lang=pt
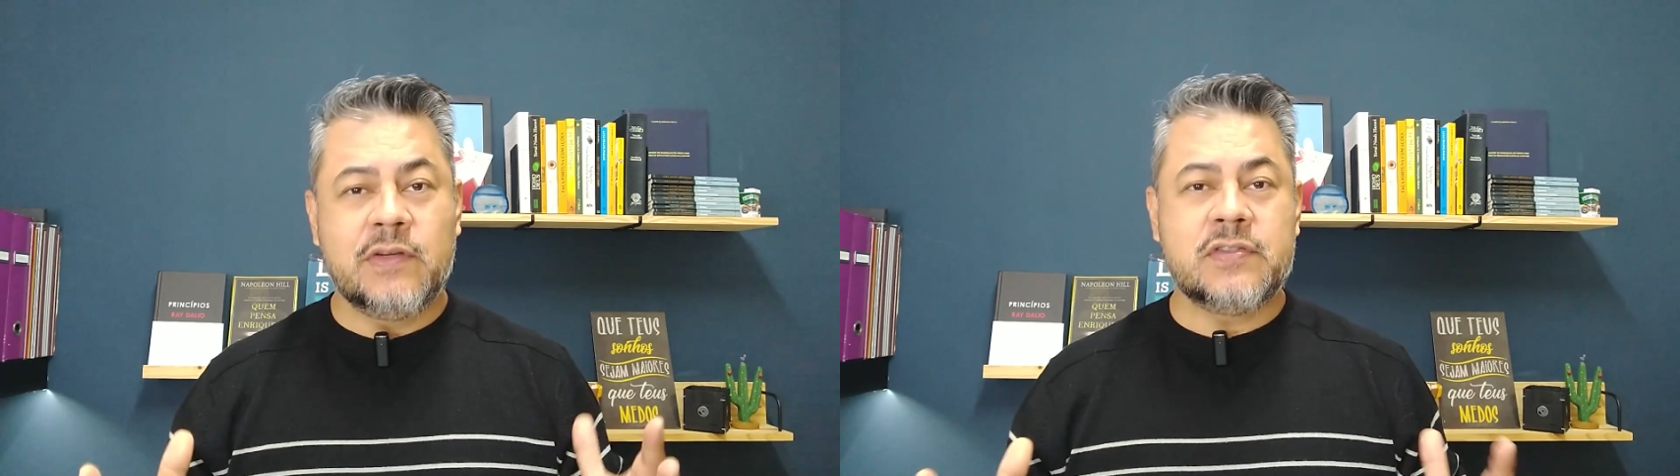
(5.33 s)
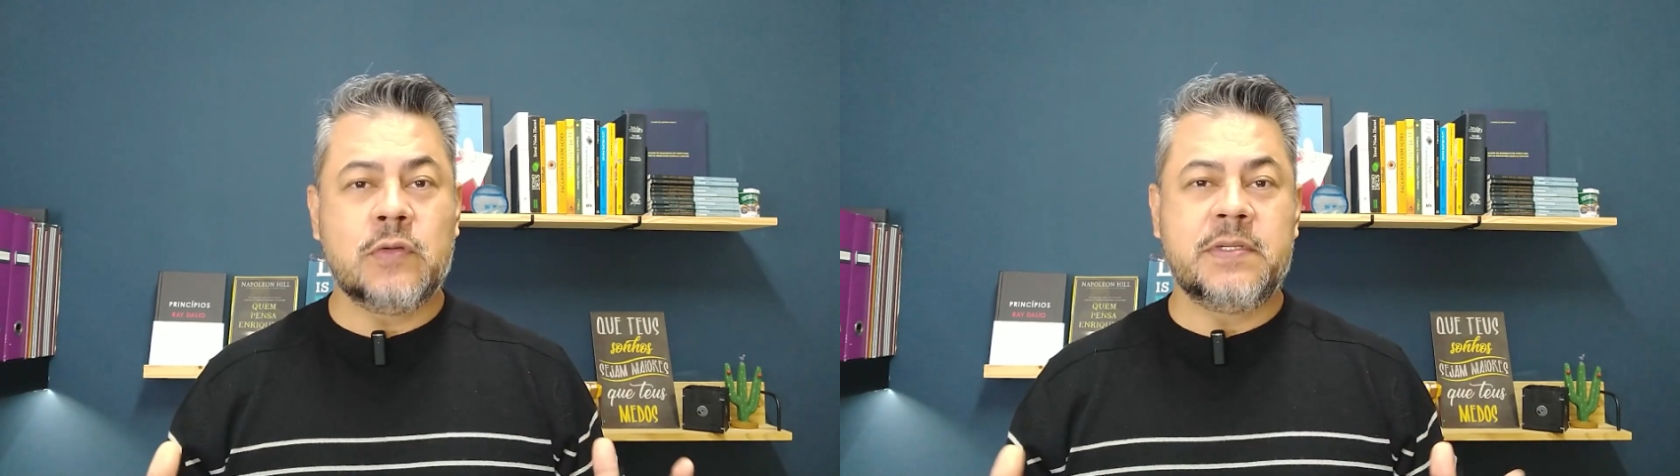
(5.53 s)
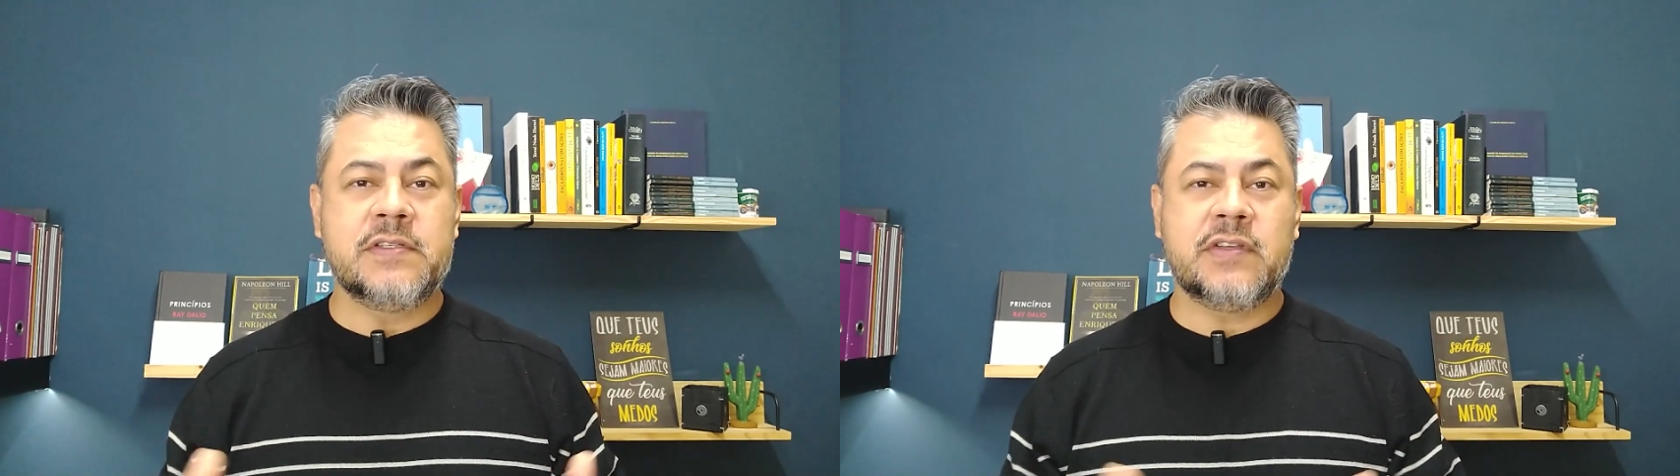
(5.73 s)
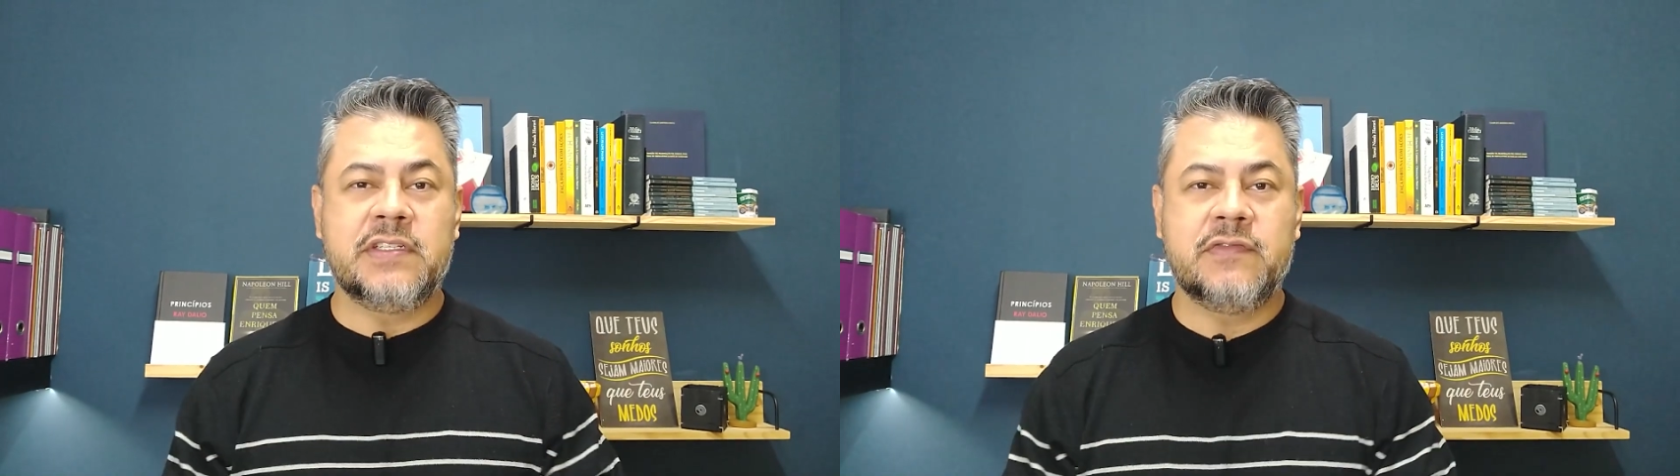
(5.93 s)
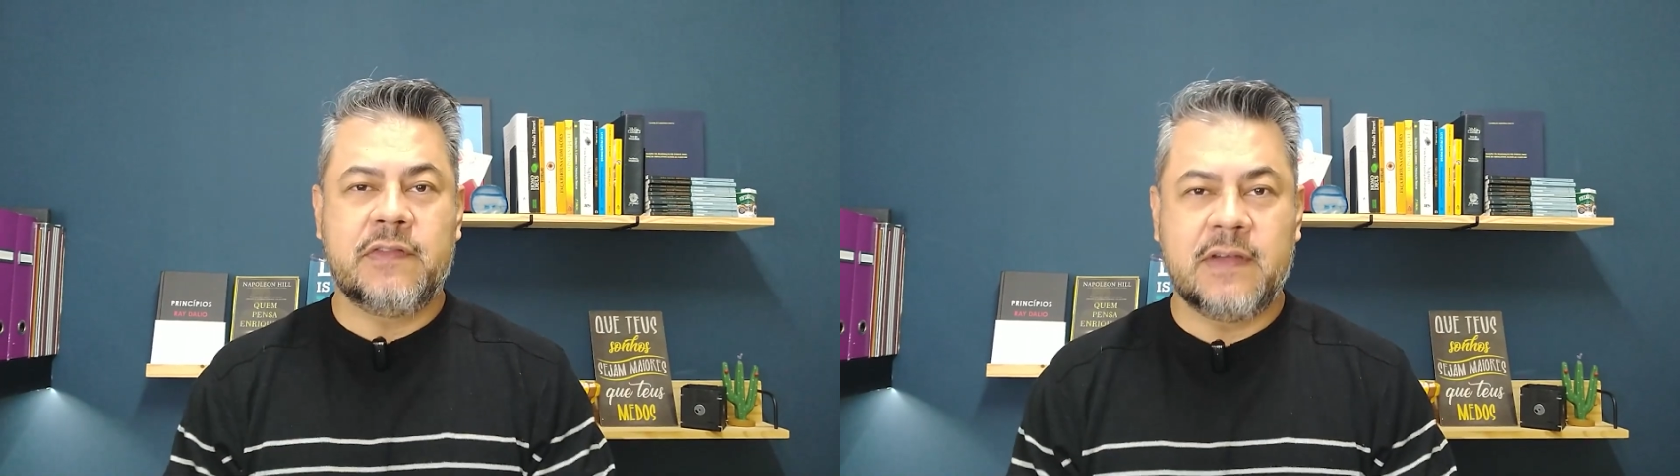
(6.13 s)
Então é sobre isso que a
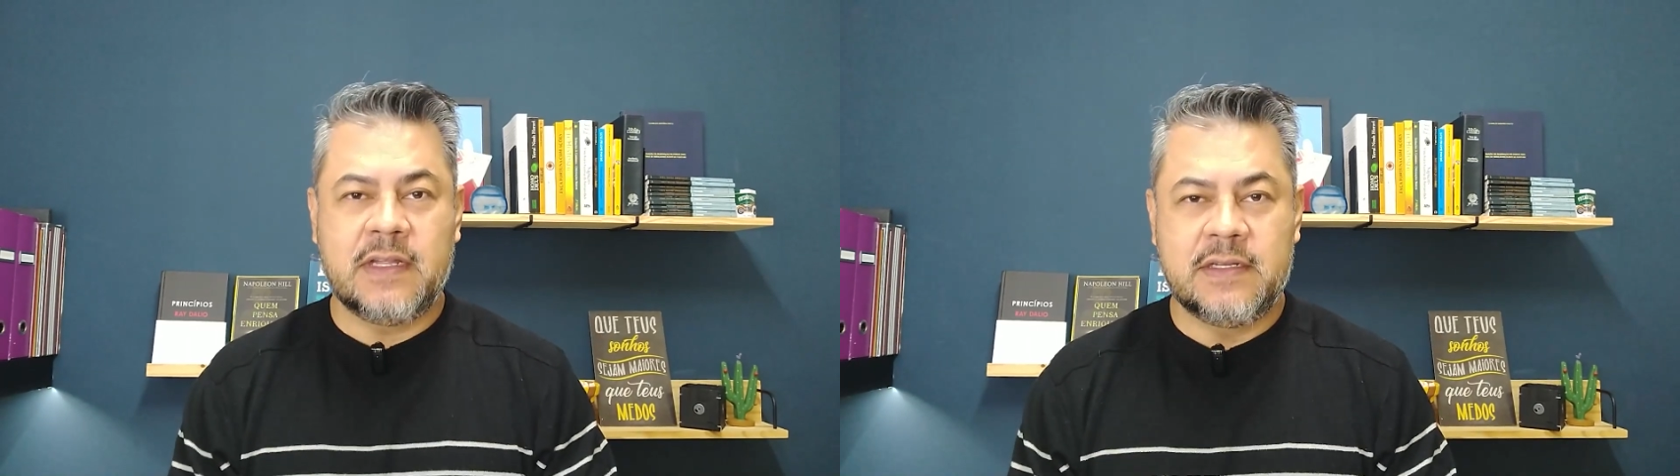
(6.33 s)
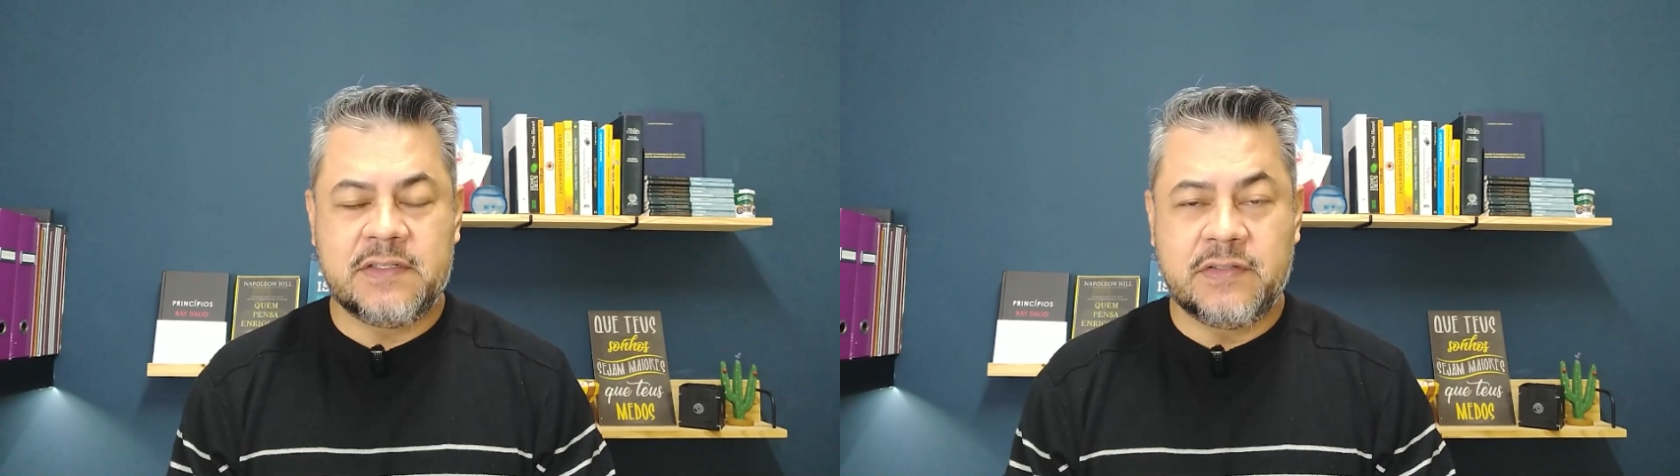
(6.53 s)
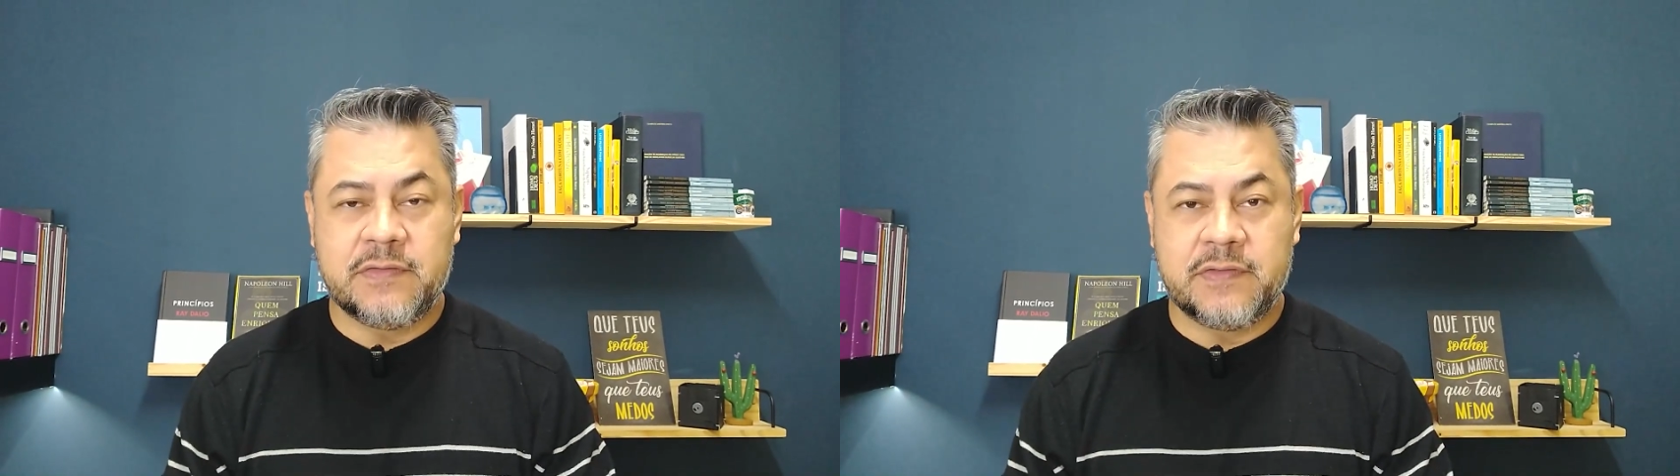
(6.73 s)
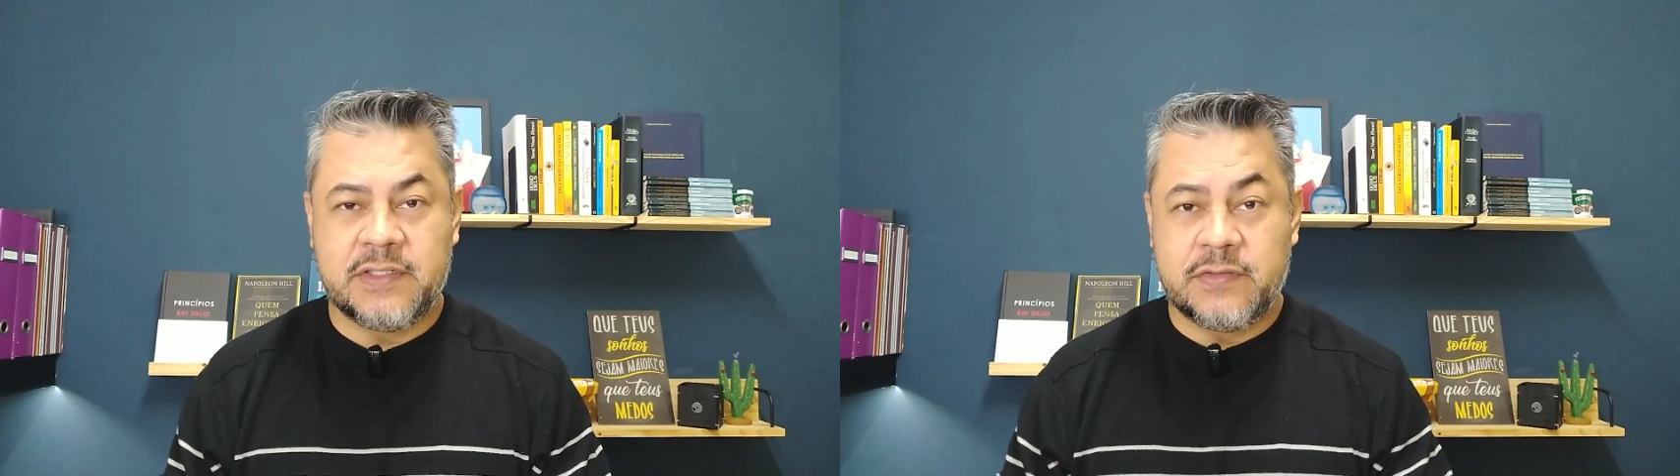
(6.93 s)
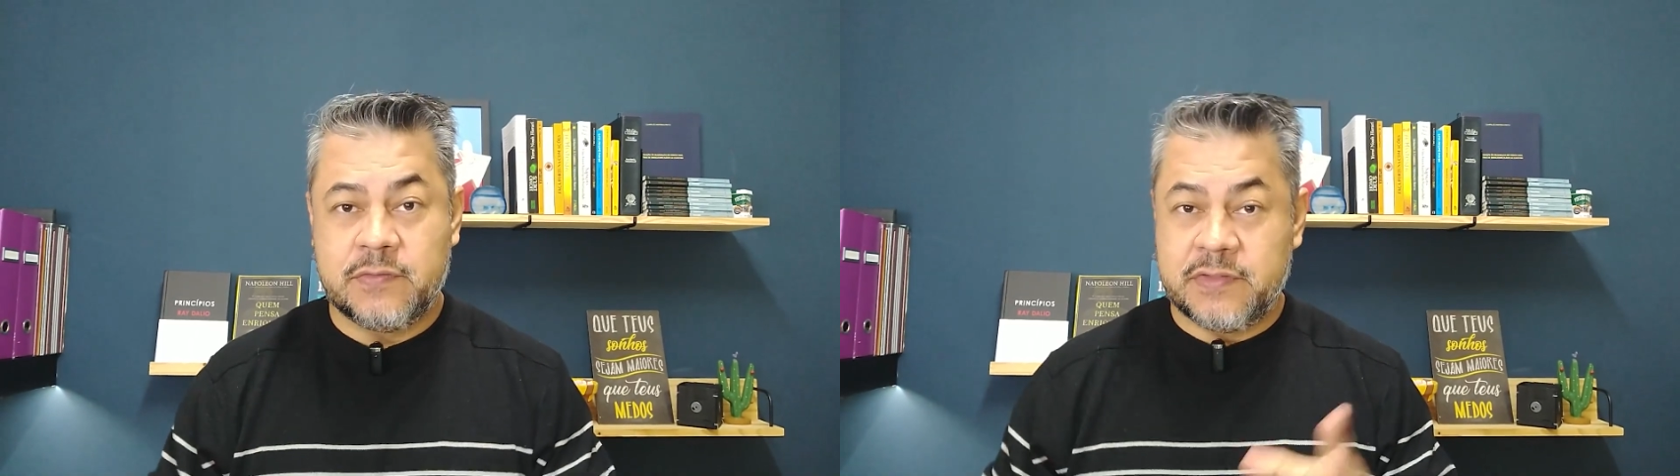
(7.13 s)
gente vai falar neste vídeo,